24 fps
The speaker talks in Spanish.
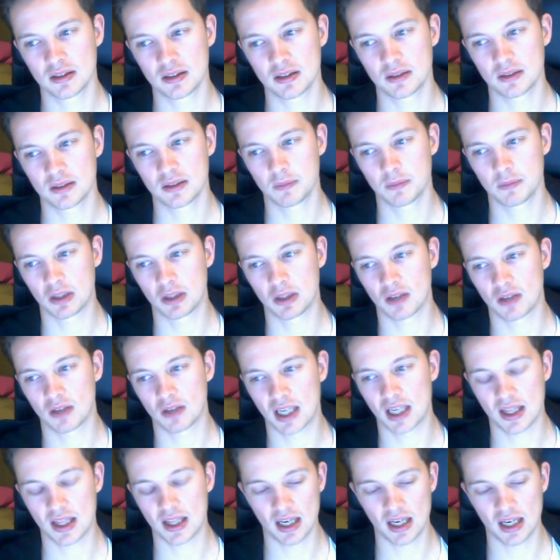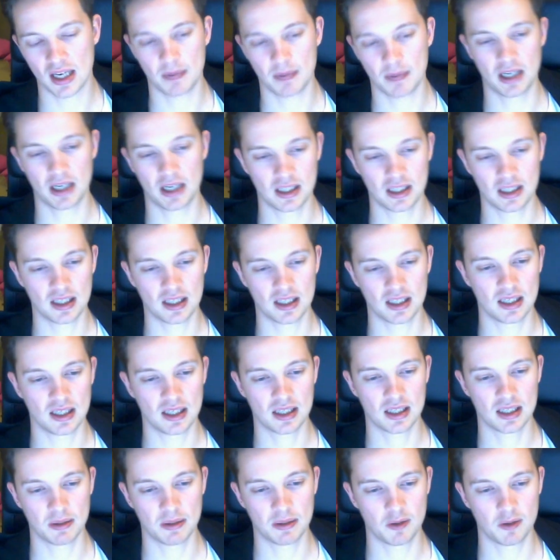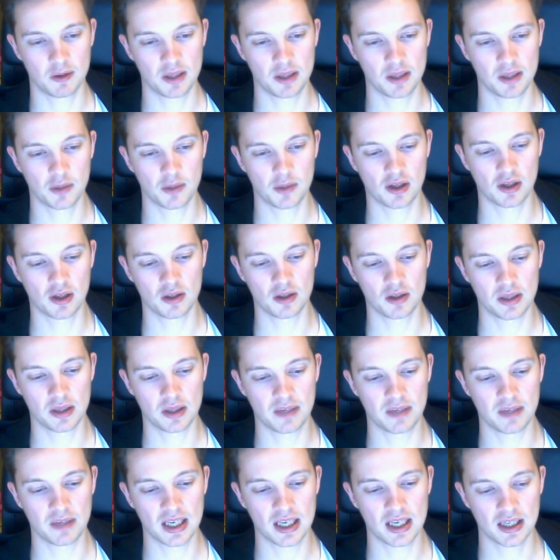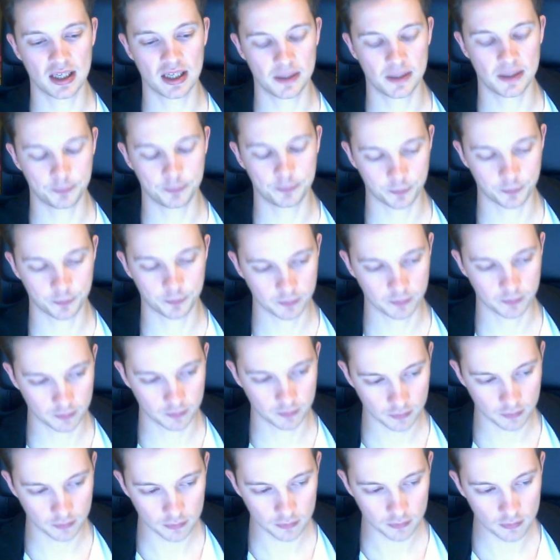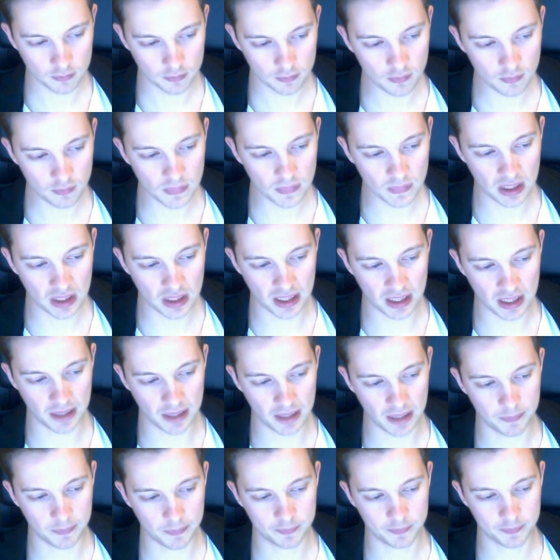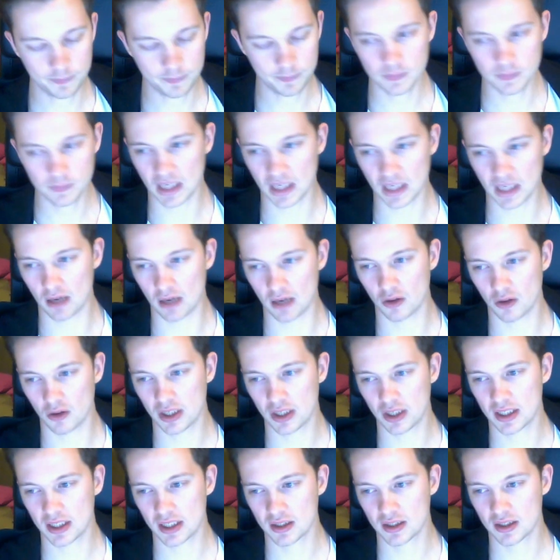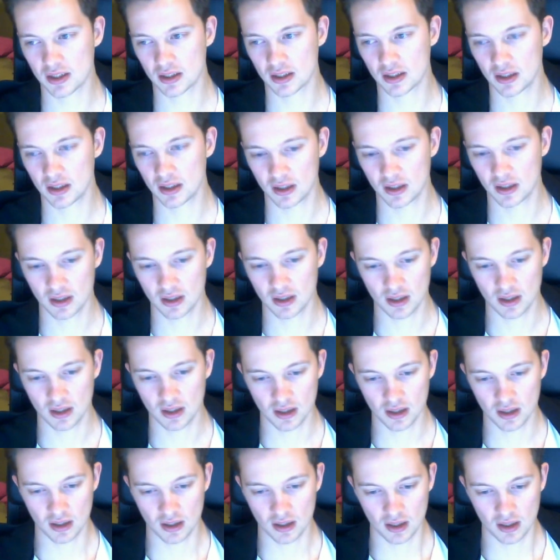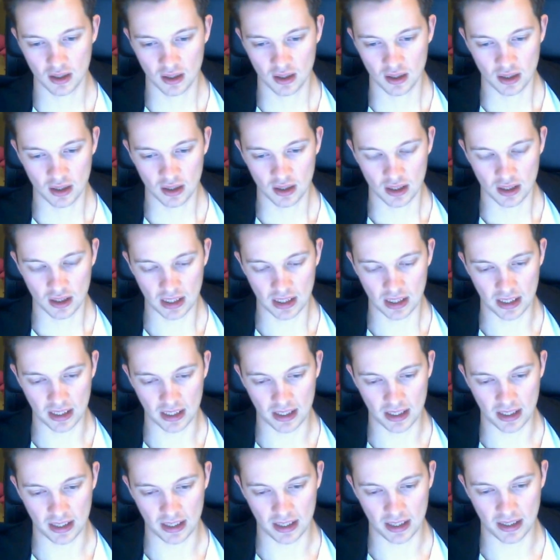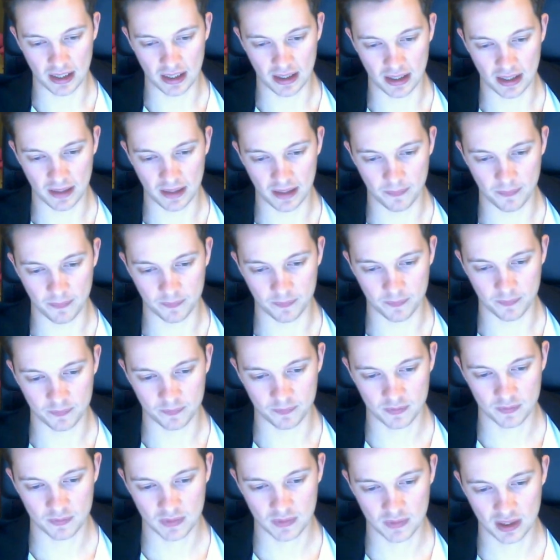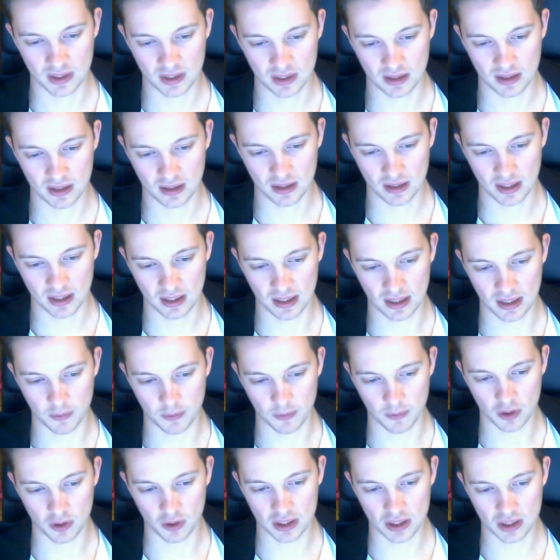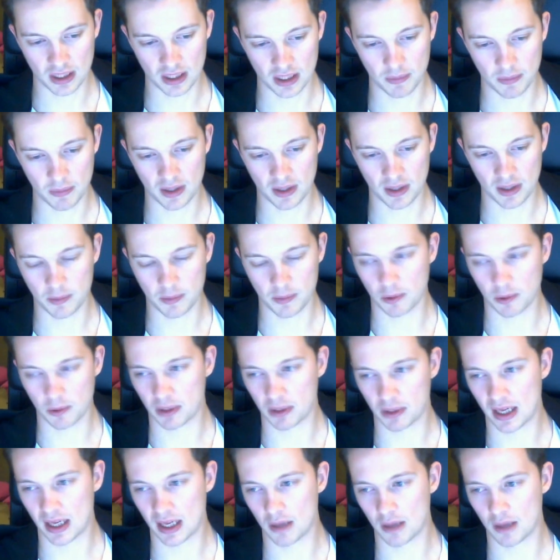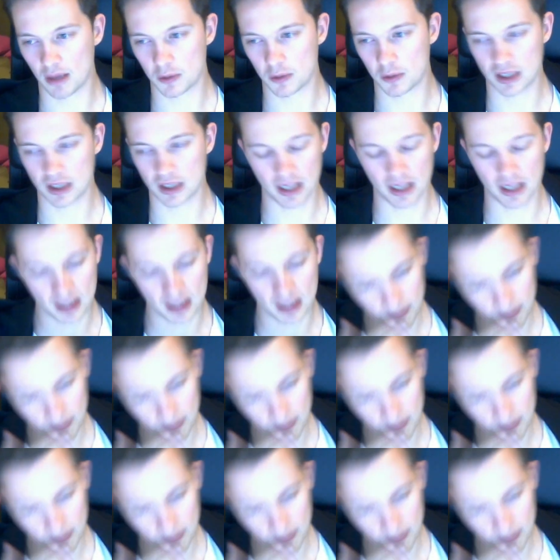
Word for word: me tocará hacer la maleta que me voy a miércoles de viaje. Em, a Londres. Em, que tampoco es que en el principio me hubiera dado mucha gracia por lo